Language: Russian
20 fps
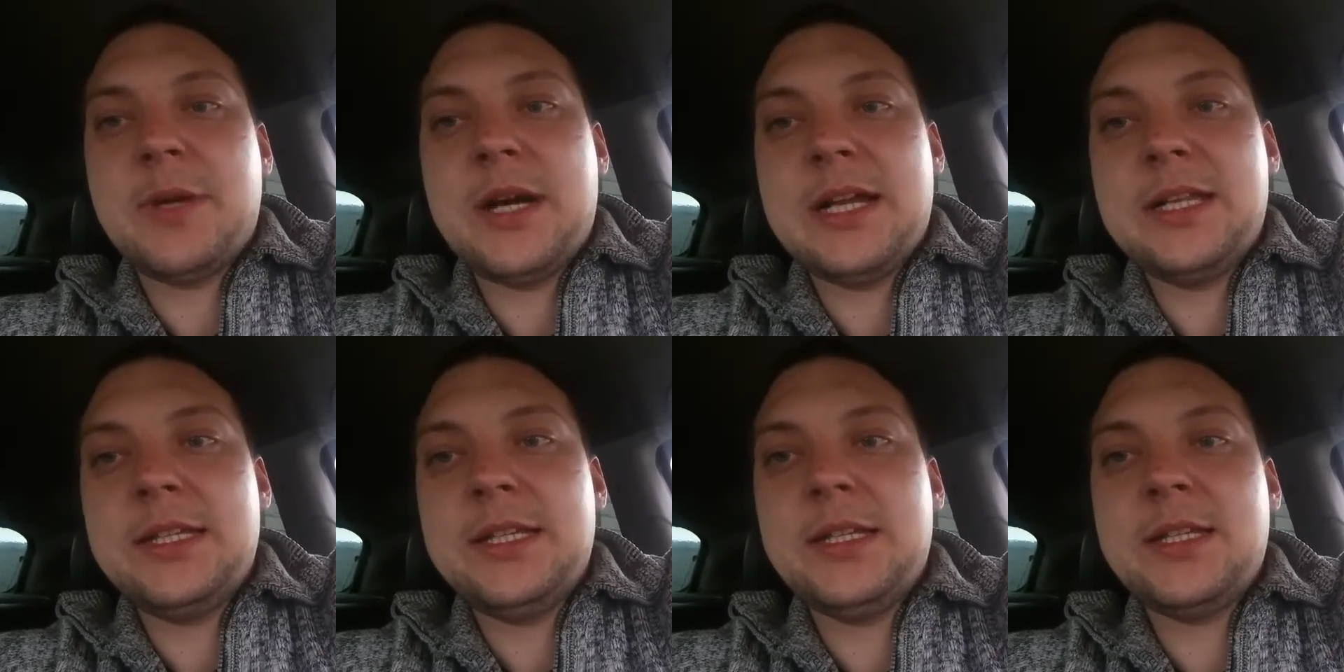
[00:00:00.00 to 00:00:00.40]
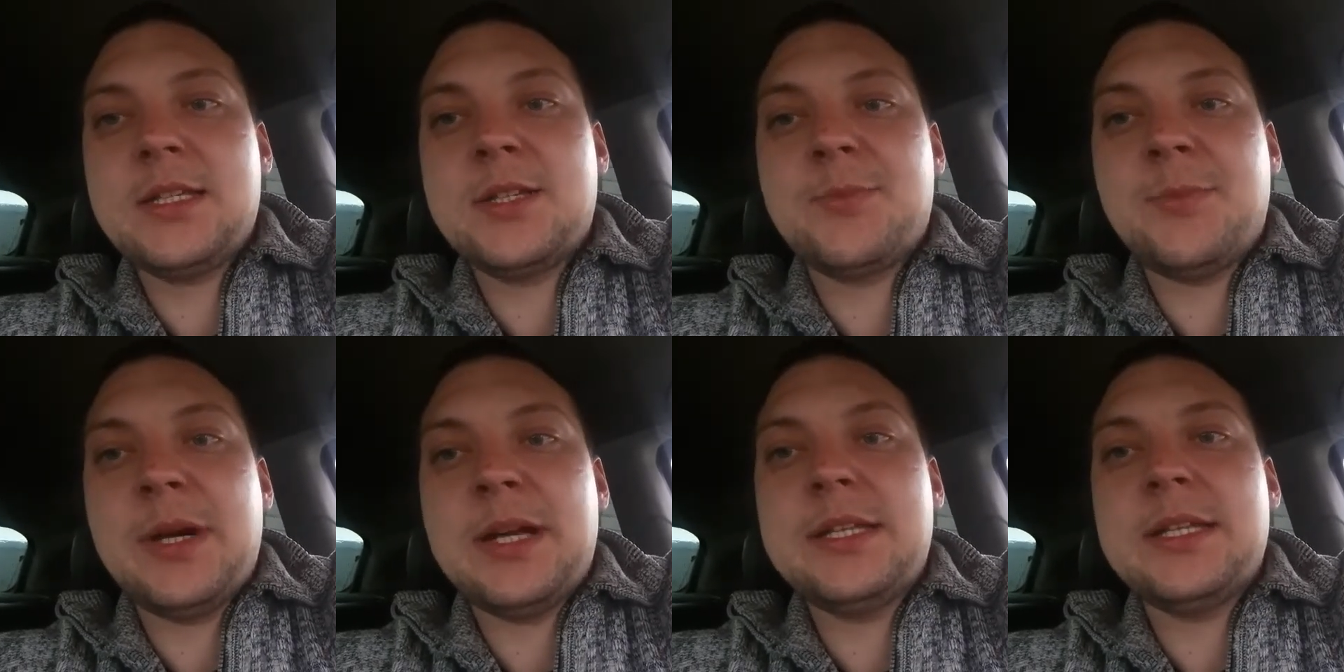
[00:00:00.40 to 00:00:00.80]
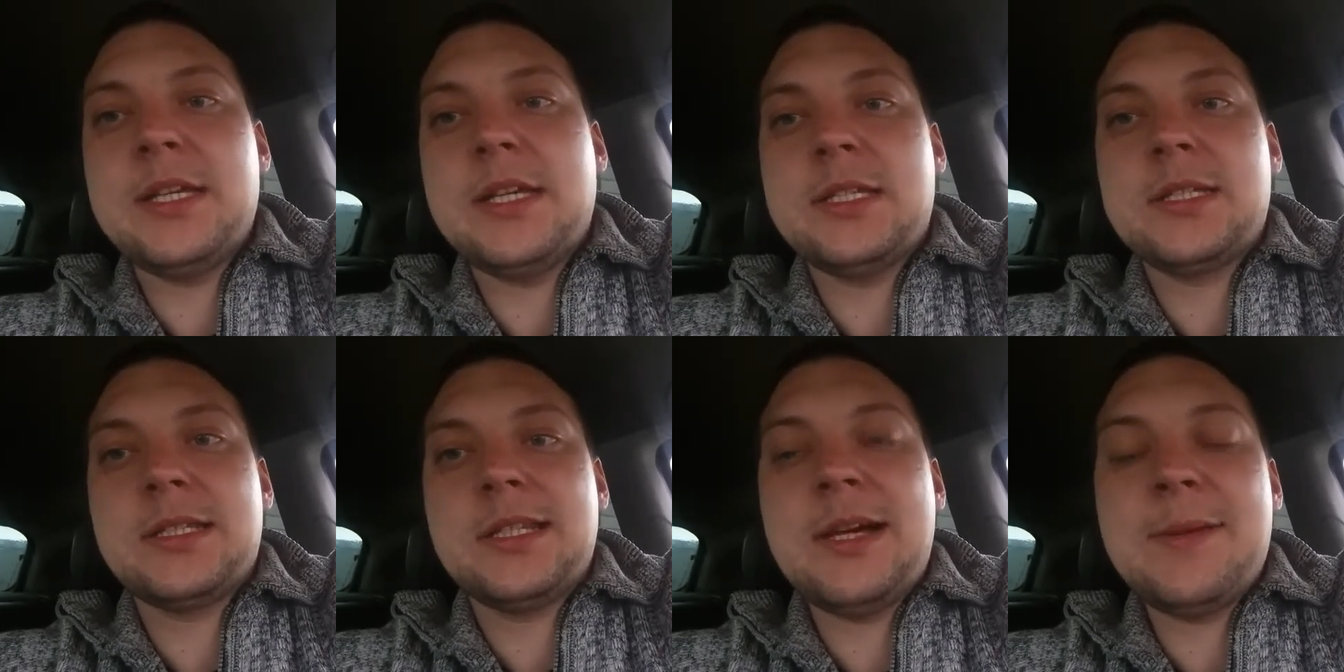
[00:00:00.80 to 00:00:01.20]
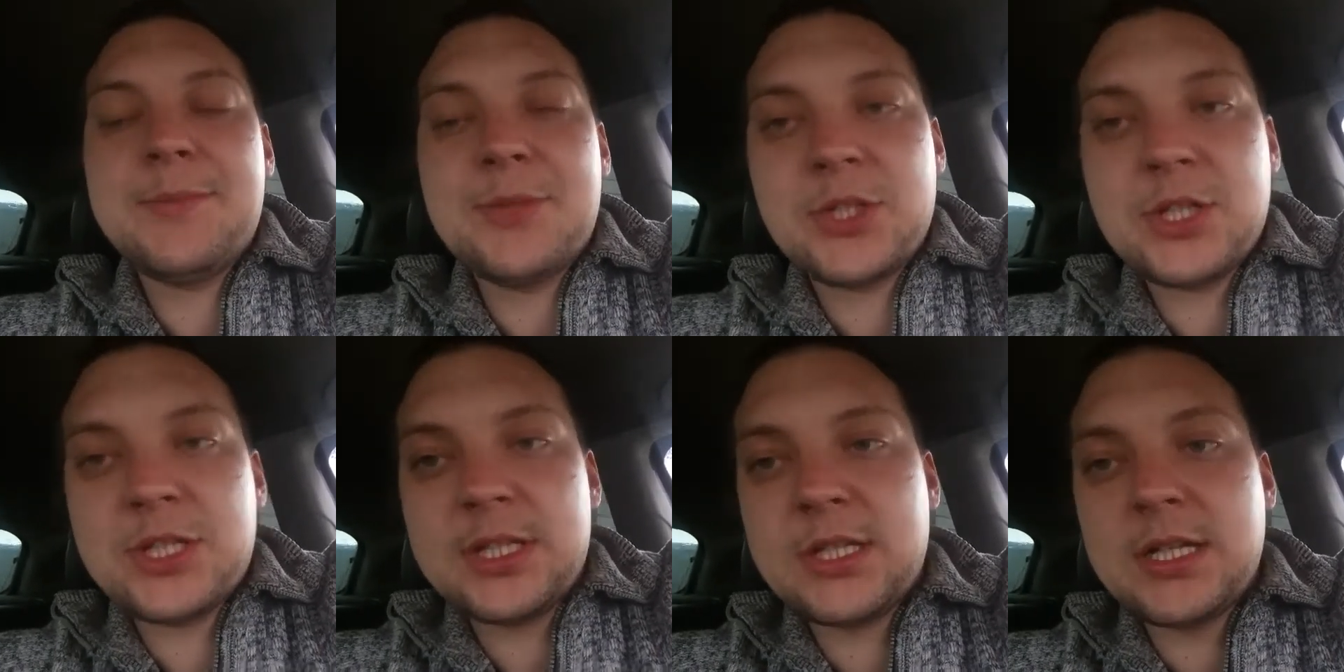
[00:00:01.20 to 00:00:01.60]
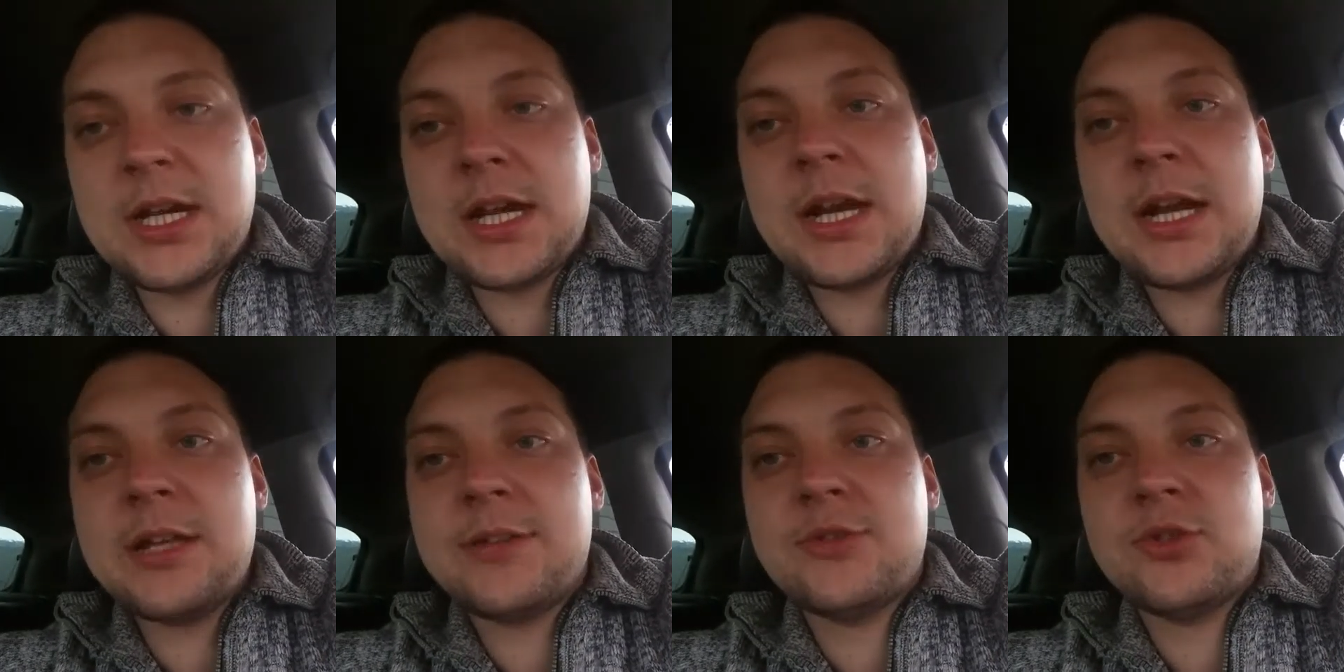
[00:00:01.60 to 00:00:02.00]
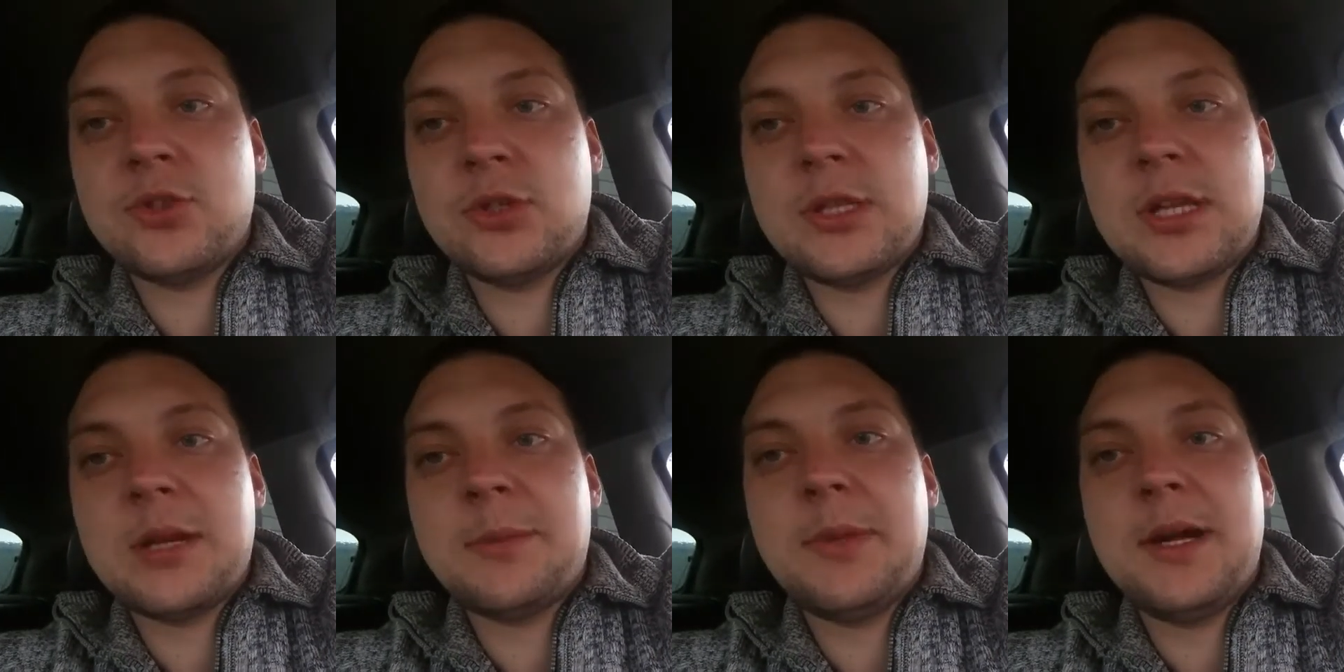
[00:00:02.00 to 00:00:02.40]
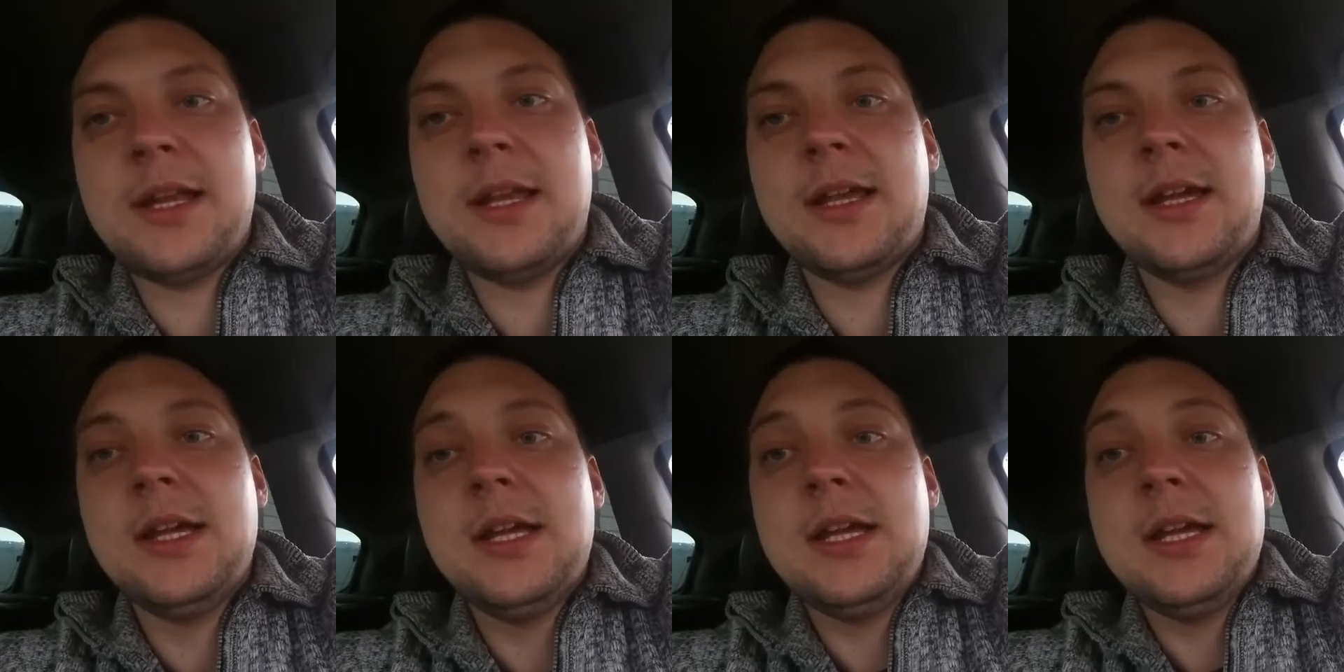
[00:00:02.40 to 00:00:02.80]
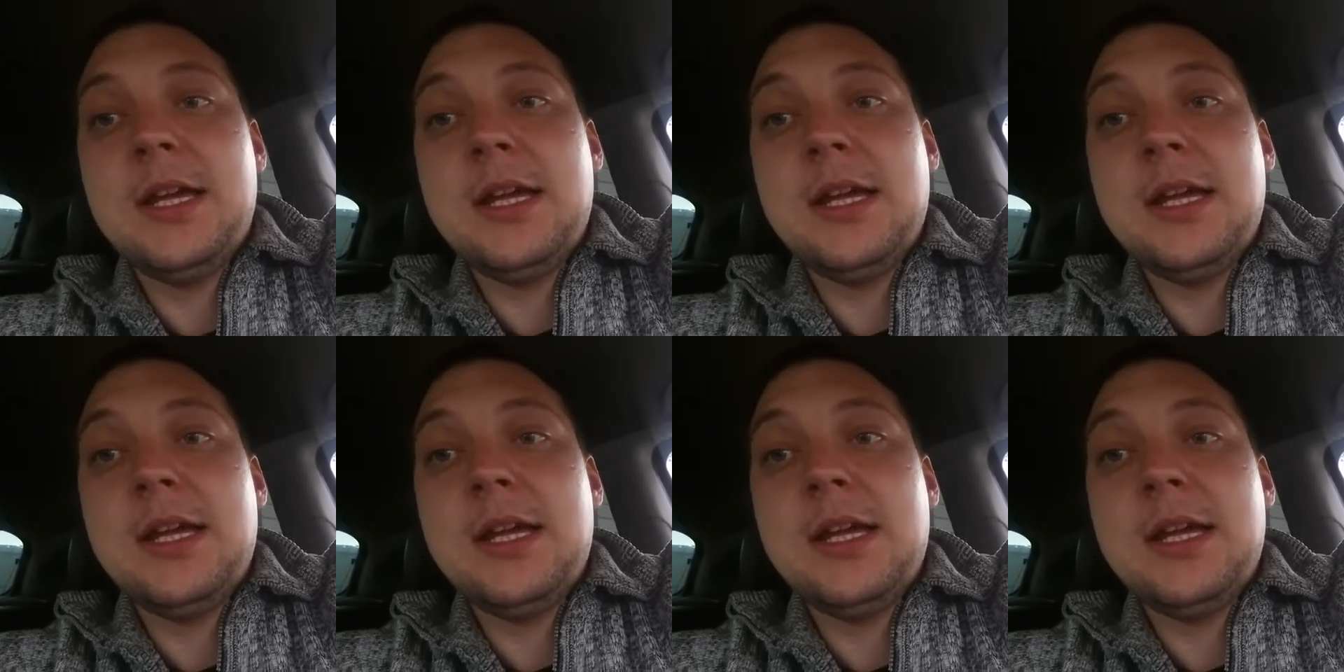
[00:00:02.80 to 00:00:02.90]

по 11, по 10. Лампочки загораются, все нормально.